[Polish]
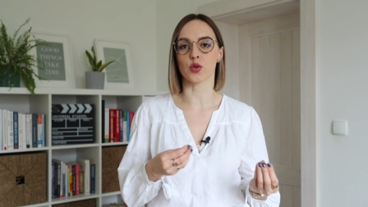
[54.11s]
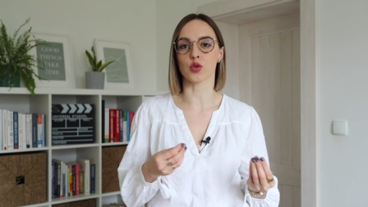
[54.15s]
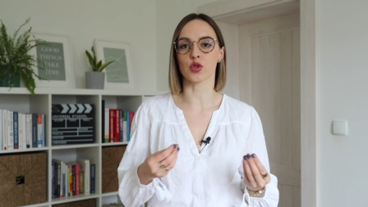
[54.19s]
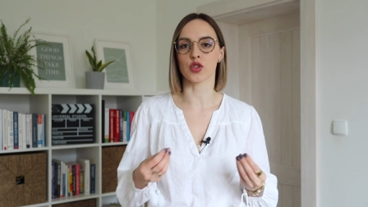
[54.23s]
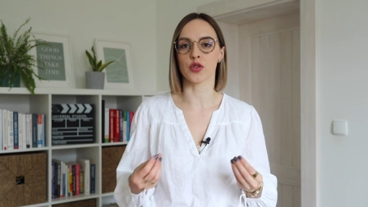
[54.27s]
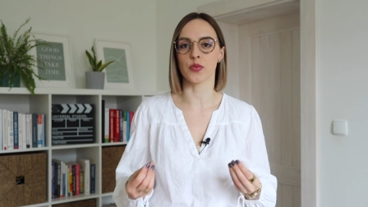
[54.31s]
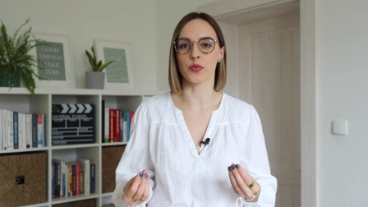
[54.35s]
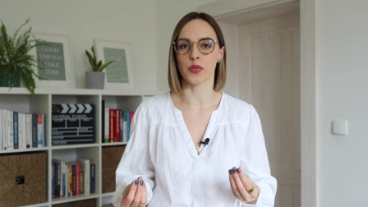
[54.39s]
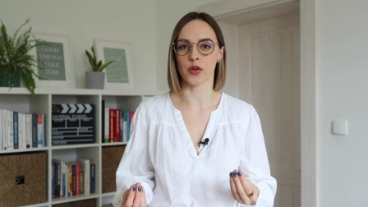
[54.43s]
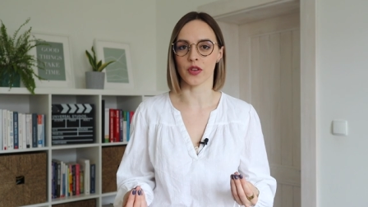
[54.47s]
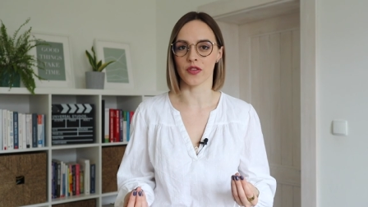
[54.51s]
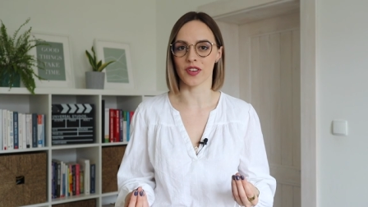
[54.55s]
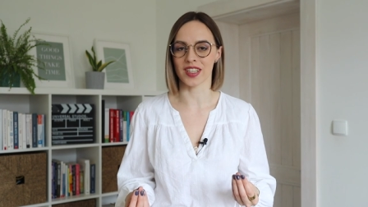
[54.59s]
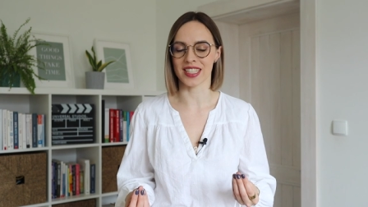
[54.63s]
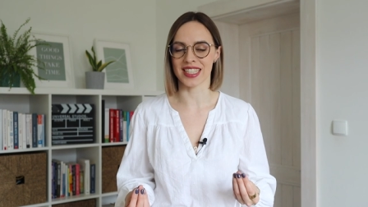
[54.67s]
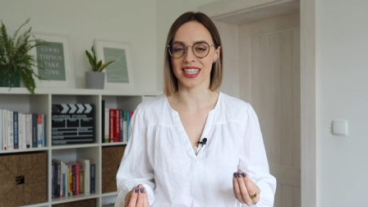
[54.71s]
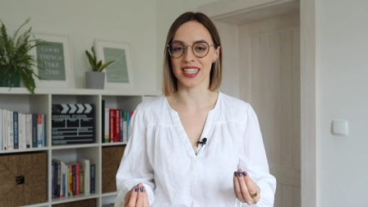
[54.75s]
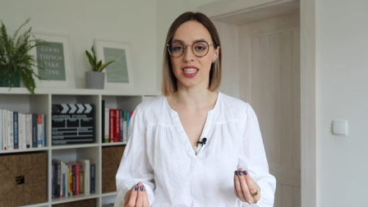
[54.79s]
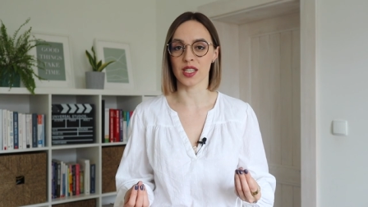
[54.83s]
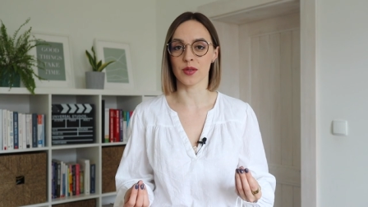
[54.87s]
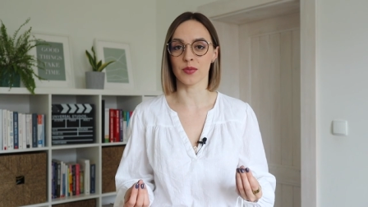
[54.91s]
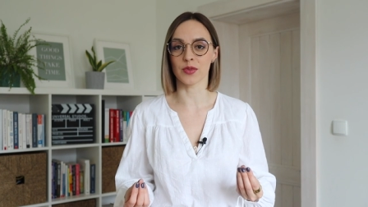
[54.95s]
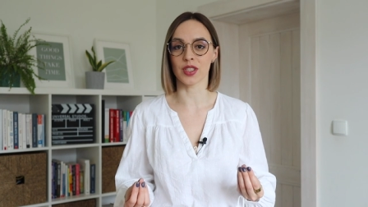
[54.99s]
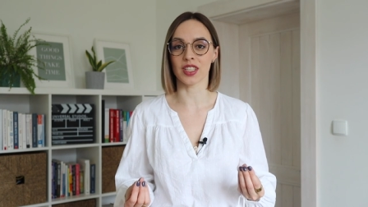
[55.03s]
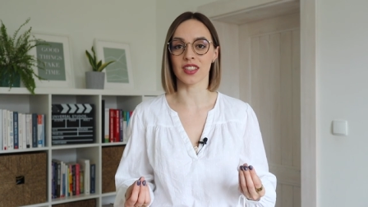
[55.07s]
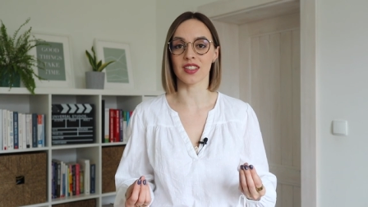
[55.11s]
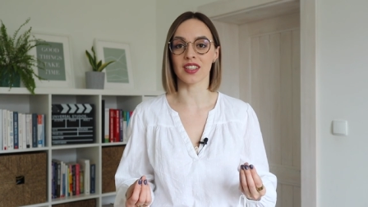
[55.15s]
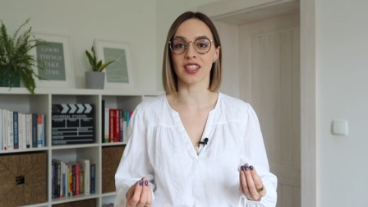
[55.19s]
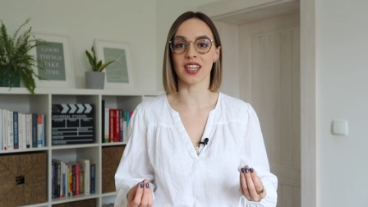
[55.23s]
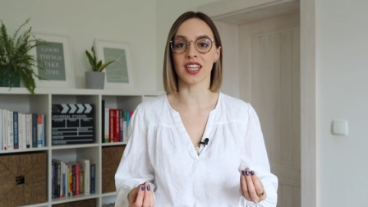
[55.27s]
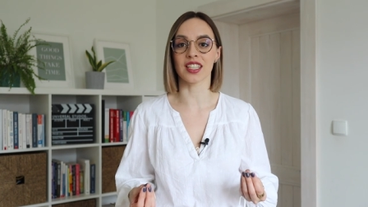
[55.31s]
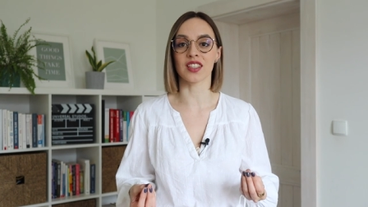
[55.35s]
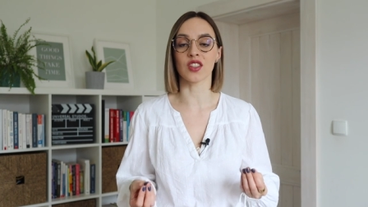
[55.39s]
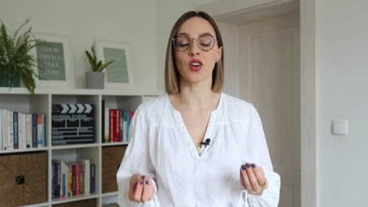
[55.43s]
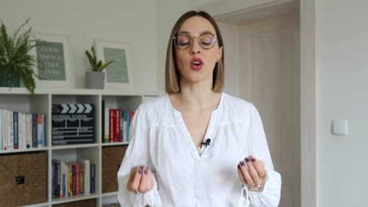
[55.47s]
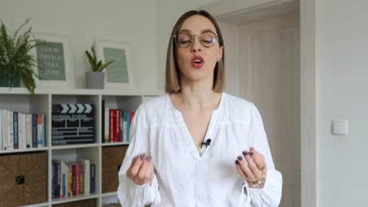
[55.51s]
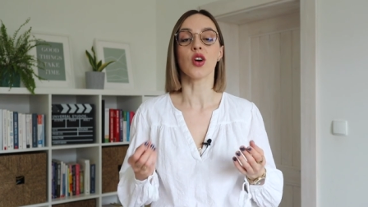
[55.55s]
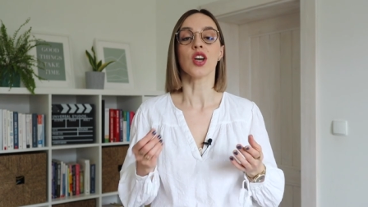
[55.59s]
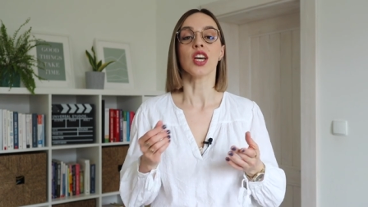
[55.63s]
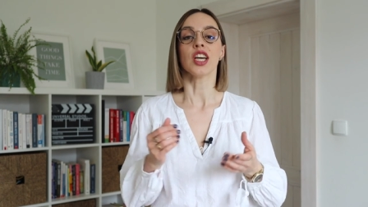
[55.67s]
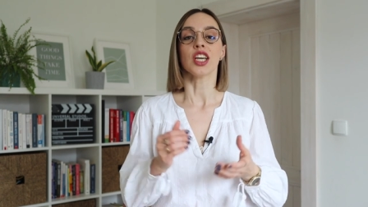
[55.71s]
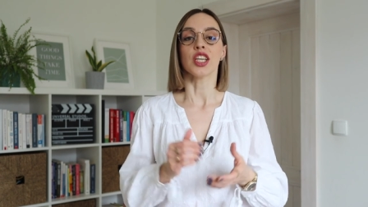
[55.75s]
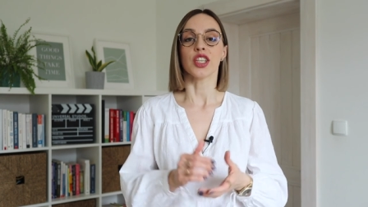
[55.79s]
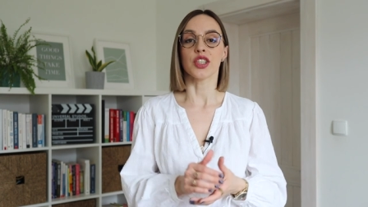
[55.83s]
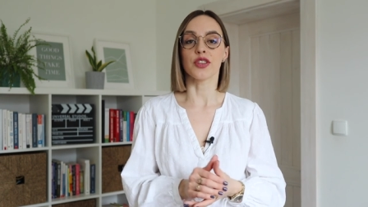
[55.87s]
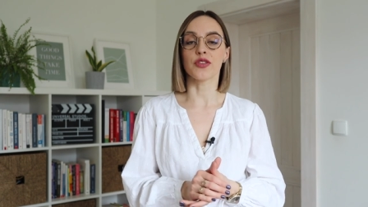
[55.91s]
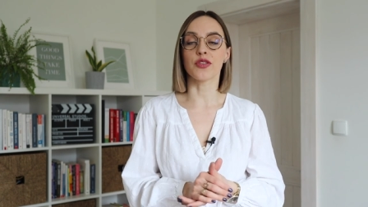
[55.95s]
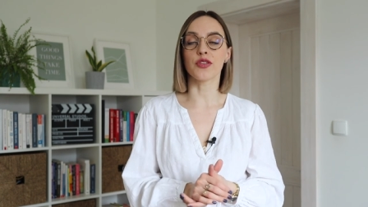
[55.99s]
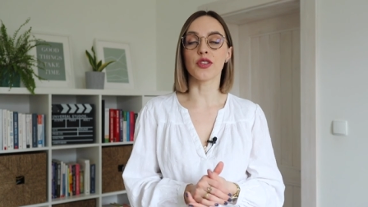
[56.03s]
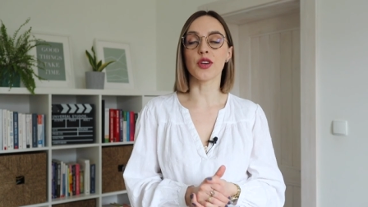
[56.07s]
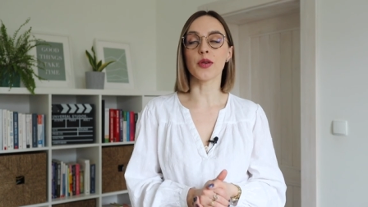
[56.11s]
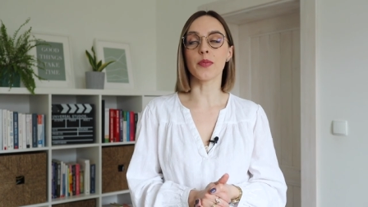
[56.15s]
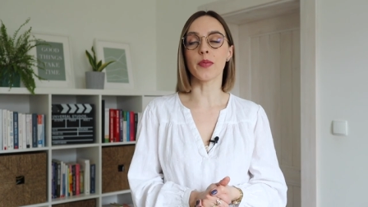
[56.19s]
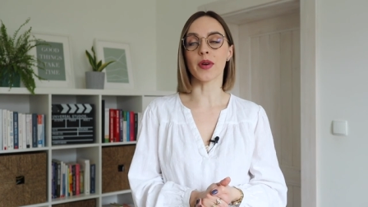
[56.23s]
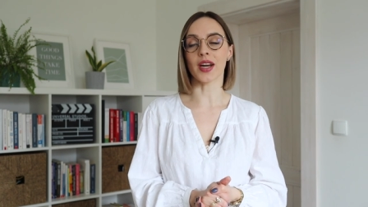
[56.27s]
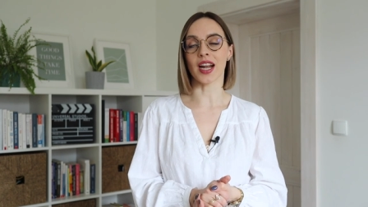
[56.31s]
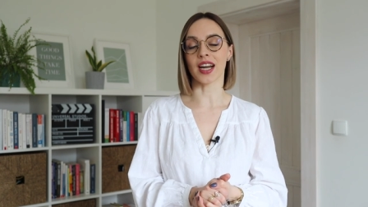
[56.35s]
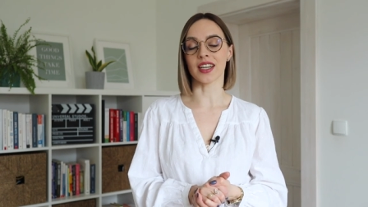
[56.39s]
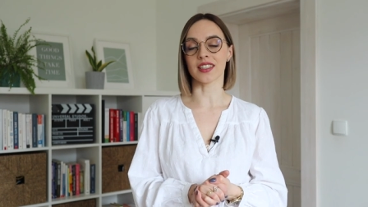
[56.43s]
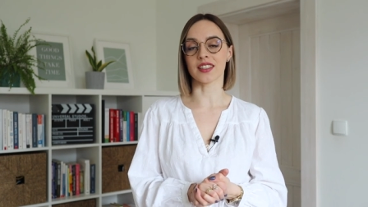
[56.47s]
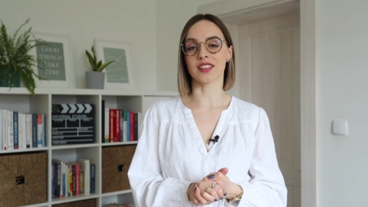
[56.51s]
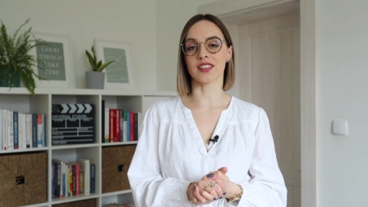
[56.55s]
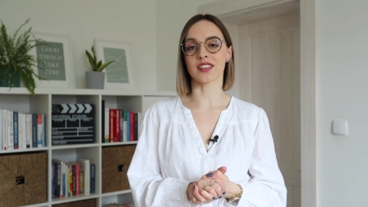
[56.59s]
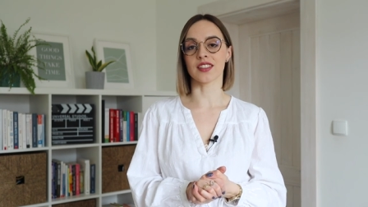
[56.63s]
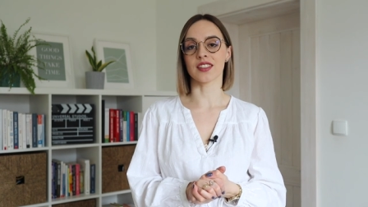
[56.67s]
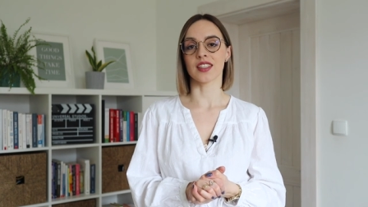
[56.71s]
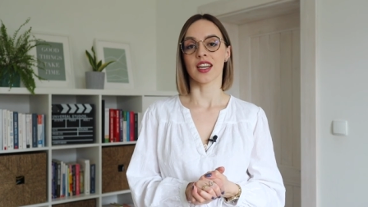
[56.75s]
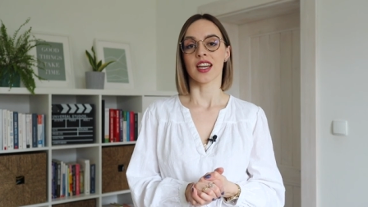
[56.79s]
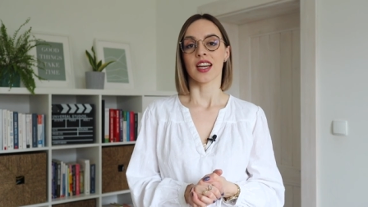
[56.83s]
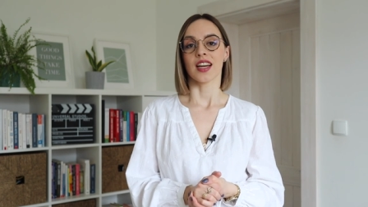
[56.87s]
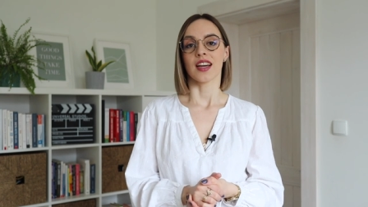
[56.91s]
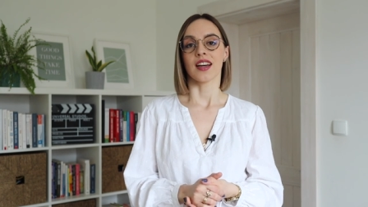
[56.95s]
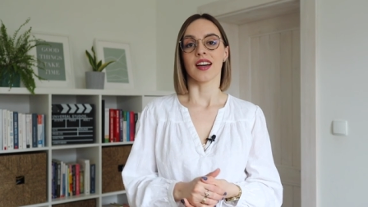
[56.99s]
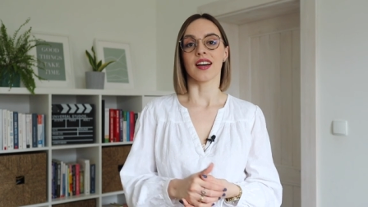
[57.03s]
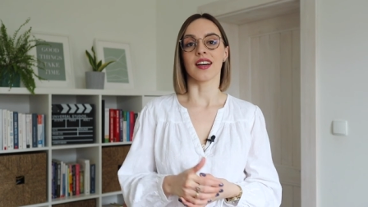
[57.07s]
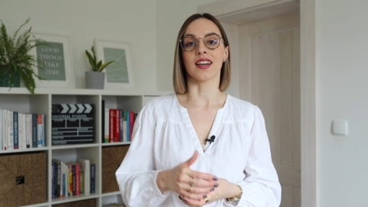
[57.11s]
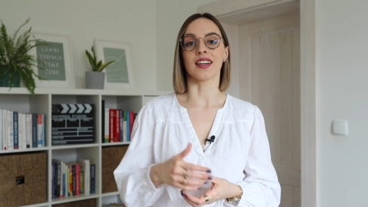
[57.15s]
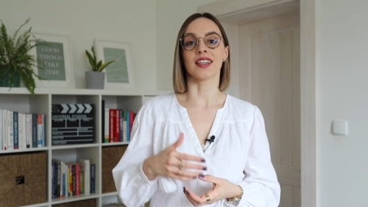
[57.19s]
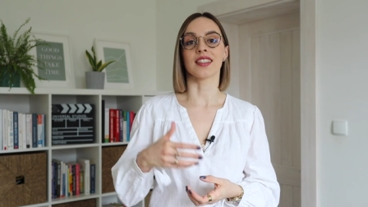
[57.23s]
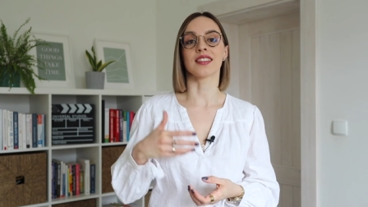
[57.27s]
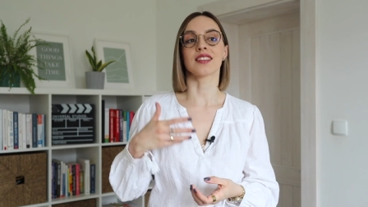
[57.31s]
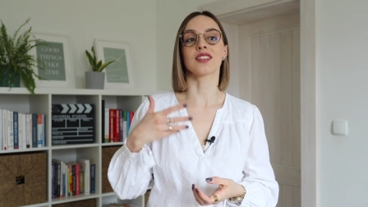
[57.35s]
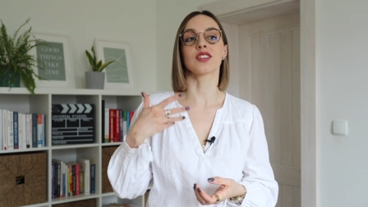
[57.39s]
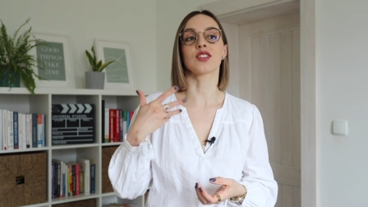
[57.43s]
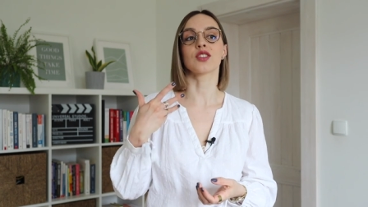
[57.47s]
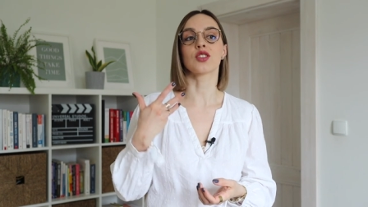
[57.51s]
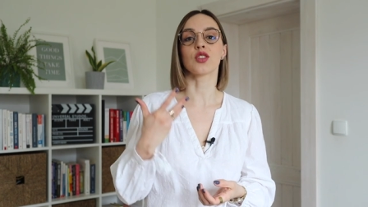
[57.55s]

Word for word: różnym prowadzeniem diety keto i wybrać e,